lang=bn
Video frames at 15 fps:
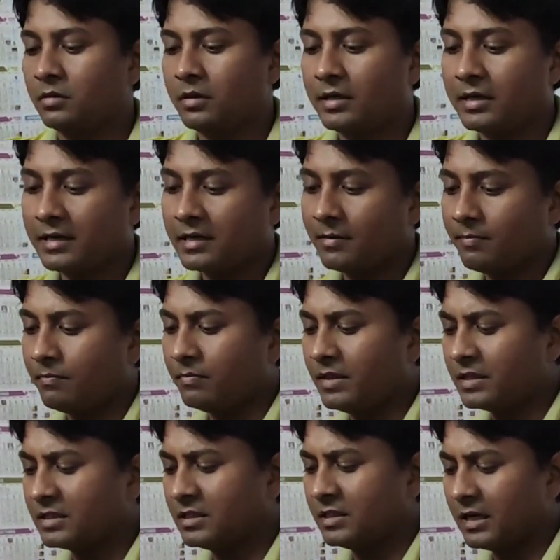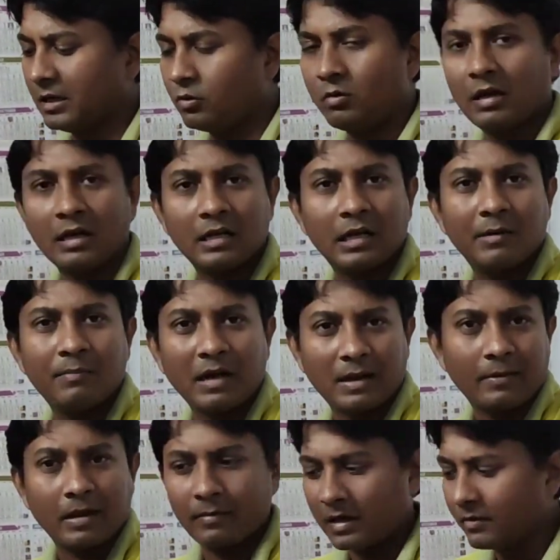তো এটা একটা দেখছি একটু হালকা
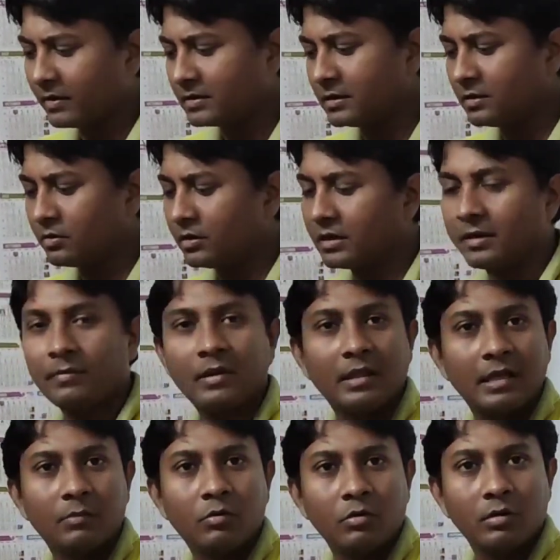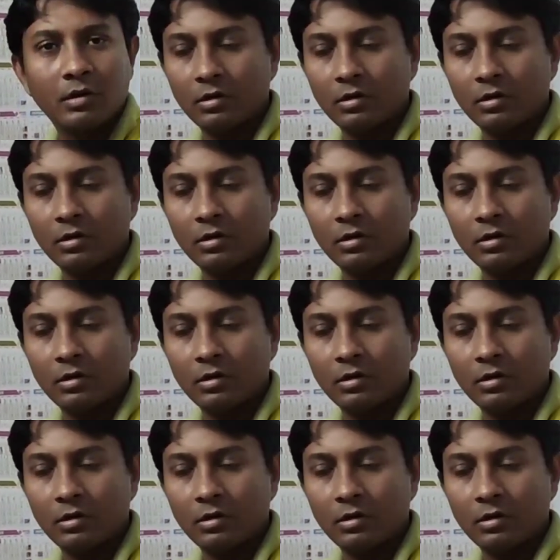পাকা পাকা ভাব আছে তো এটা আমরা দেখব